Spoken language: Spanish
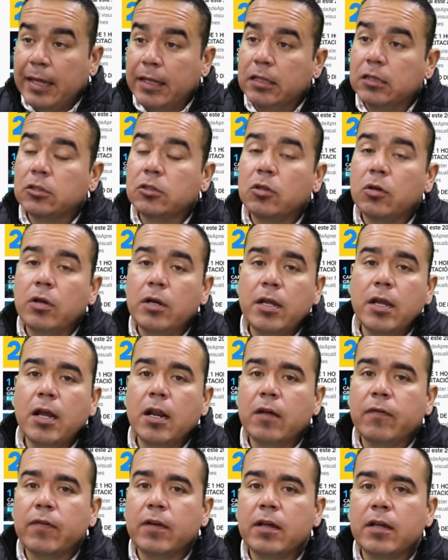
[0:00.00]
En
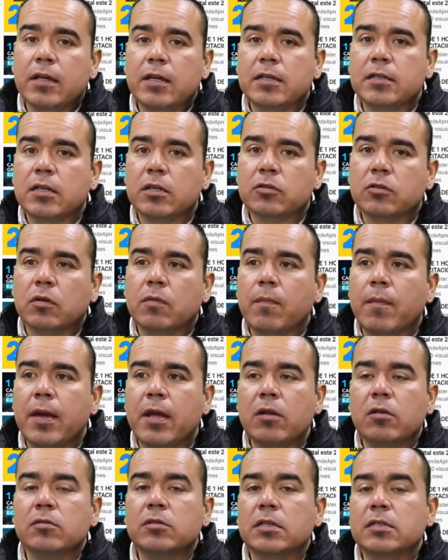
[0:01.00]
teoría la franquicia son
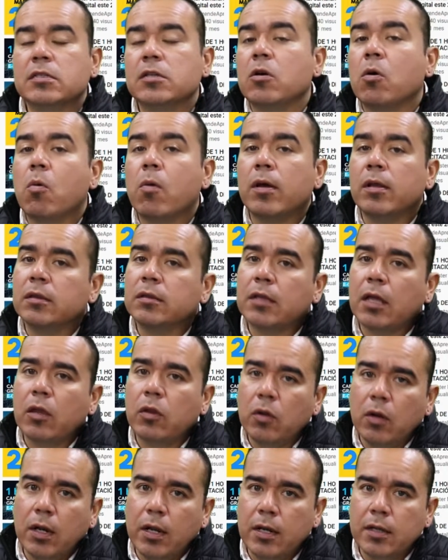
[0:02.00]
menos de
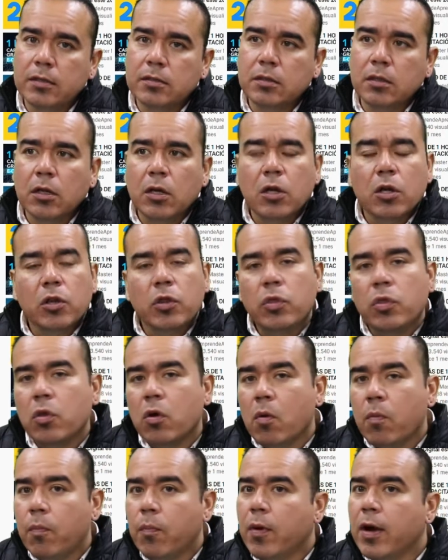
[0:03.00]
50 dólares.
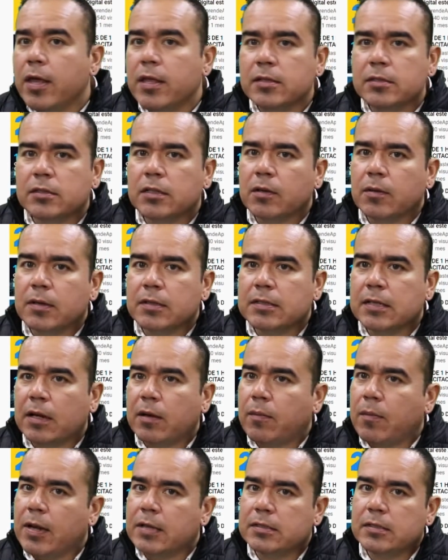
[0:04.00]
No puedes
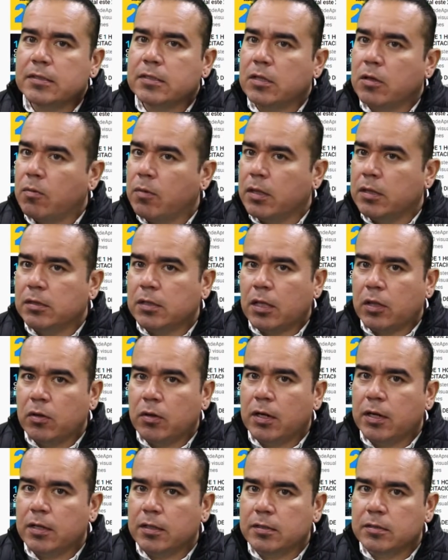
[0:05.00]
rebasar más de 50
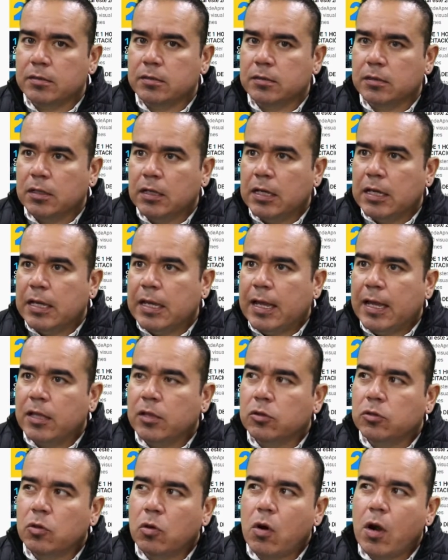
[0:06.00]
dólares.
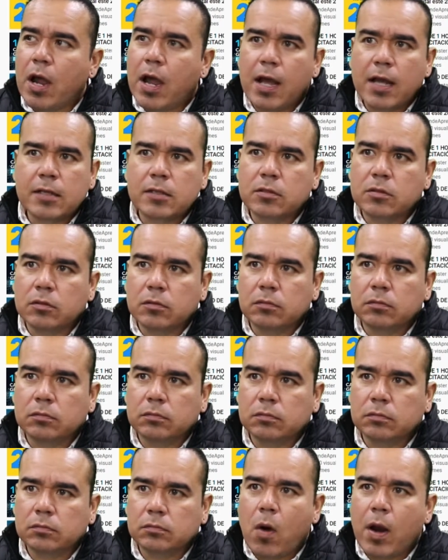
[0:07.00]
En todo caso,
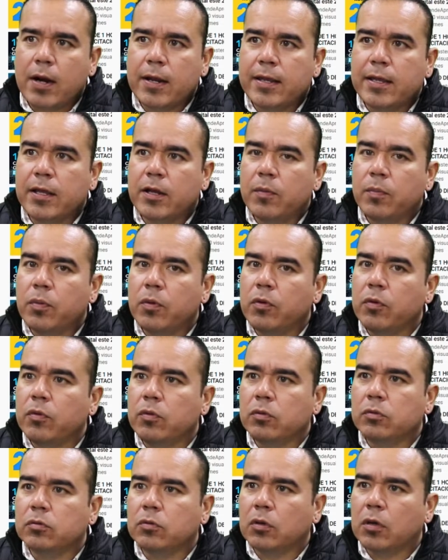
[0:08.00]
cualquier
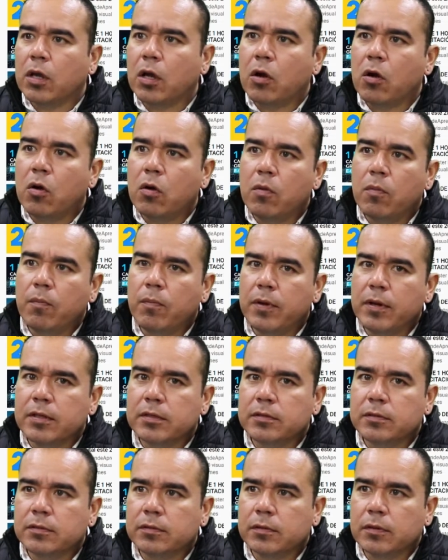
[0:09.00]
producto que
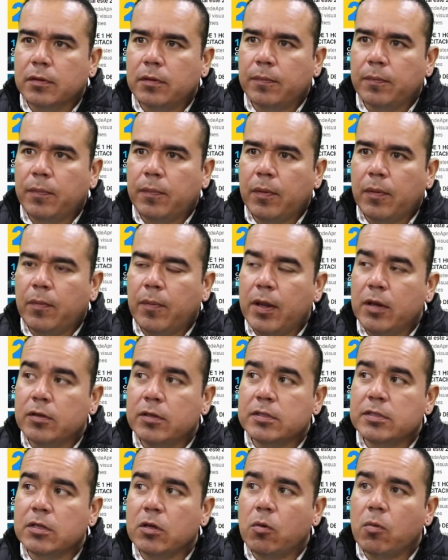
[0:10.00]
compres con
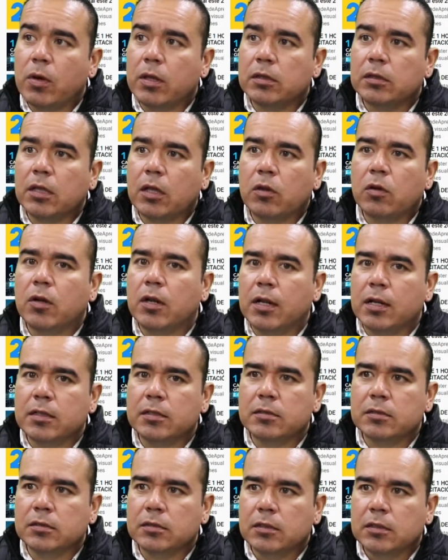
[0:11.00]
menos de 50
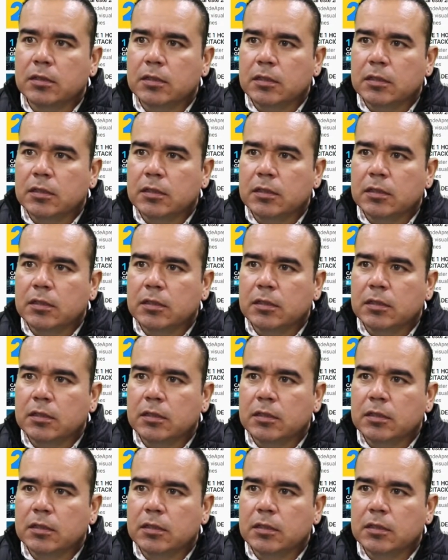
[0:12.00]
dólares